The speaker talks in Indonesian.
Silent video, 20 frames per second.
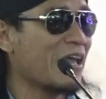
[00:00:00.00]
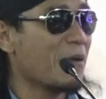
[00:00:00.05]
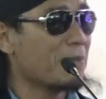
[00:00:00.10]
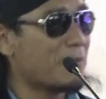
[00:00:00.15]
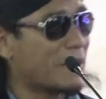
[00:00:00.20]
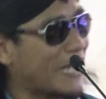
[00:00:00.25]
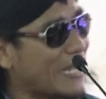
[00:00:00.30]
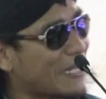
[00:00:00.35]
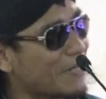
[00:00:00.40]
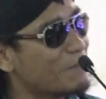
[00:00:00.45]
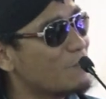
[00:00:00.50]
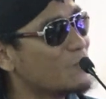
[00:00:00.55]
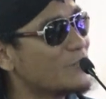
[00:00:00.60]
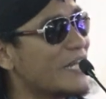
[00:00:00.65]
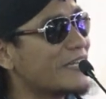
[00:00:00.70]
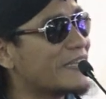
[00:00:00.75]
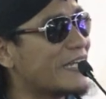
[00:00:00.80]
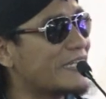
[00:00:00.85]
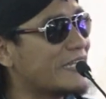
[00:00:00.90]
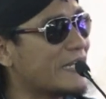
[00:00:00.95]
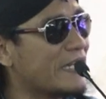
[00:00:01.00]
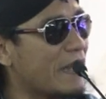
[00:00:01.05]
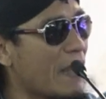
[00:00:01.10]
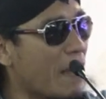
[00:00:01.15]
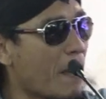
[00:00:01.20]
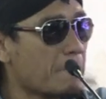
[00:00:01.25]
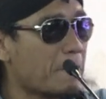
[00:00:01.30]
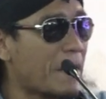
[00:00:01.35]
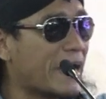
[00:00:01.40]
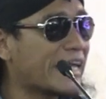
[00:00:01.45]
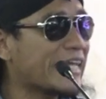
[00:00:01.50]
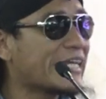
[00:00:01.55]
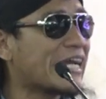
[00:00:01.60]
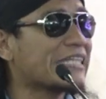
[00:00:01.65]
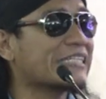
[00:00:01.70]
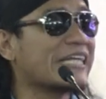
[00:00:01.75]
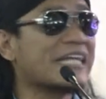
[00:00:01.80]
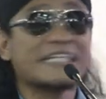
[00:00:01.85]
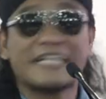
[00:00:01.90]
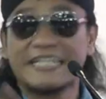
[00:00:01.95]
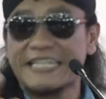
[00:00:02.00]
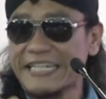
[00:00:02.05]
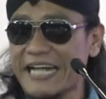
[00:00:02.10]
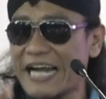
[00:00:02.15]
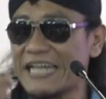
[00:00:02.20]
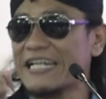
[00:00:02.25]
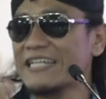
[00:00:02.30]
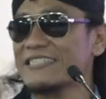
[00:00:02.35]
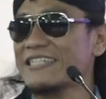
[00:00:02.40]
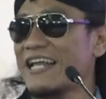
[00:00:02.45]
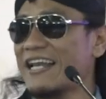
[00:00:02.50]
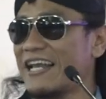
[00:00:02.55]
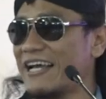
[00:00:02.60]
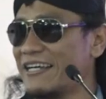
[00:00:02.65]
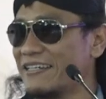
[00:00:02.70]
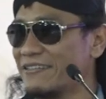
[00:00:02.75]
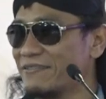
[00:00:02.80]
Maka kemudian tadi mengingatkan ketika ada salah.